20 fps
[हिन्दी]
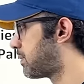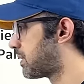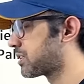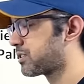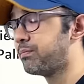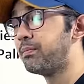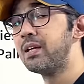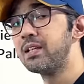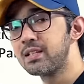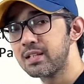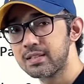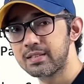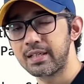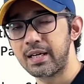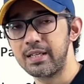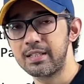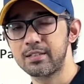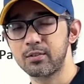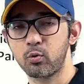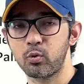प्लस मेजर
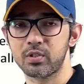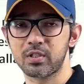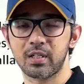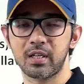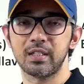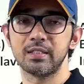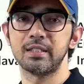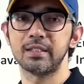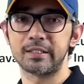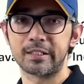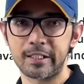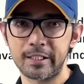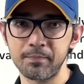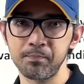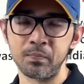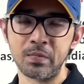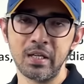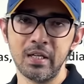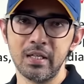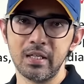साइट्स क्वेश्चन आ जाता है
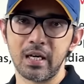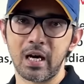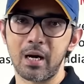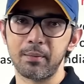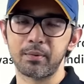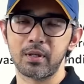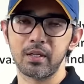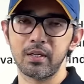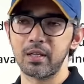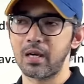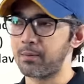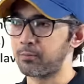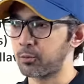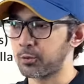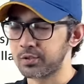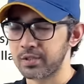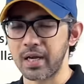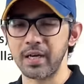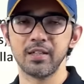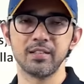आपके आपको
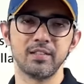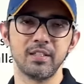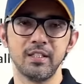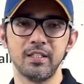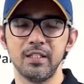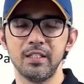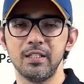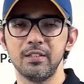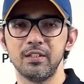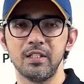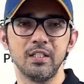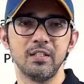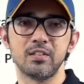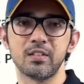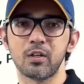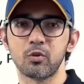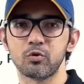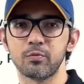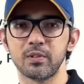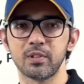साइट्स दे दी तीन
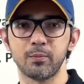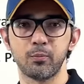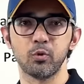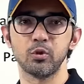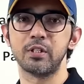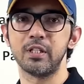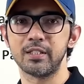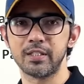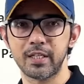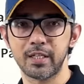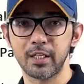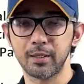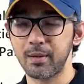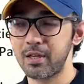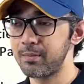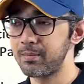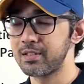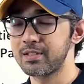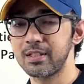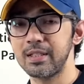चार उसमें से पूछ लिया जाएगा भाई
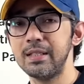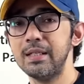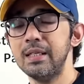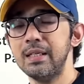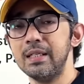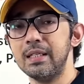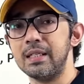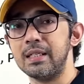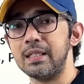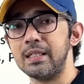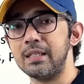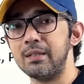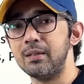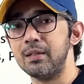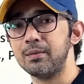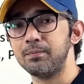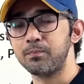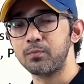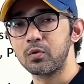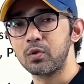इनमें से आ,
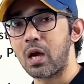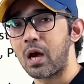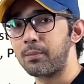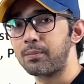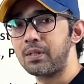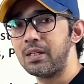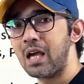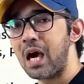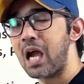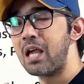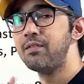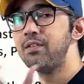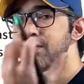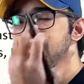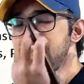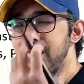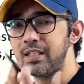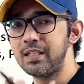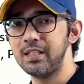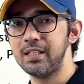आपकी
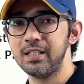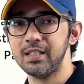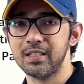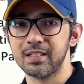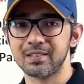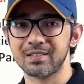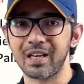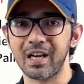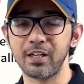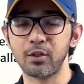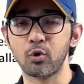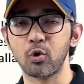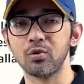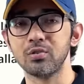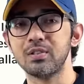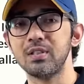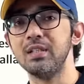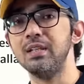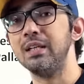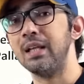आईबीसी की साइट कौन
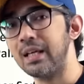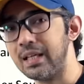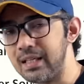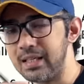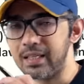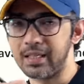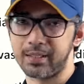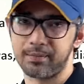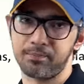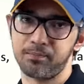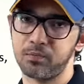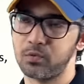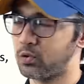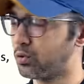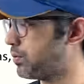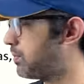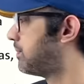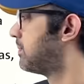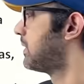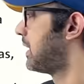सी नहीं है
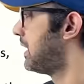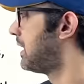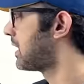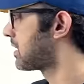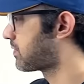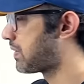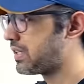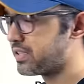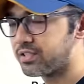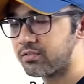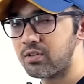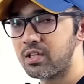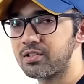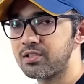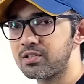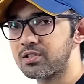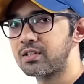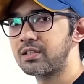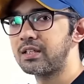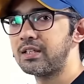तो इंडस वैली
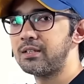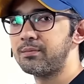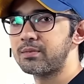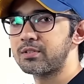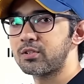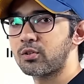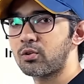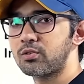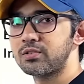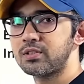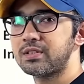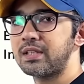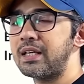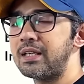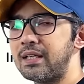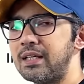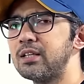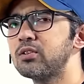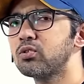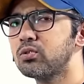सिविलाइजेशन की इनमें से कौन सी
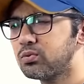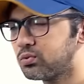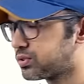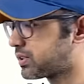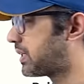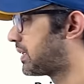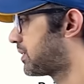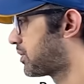साइड नहीं है तो उस तरीके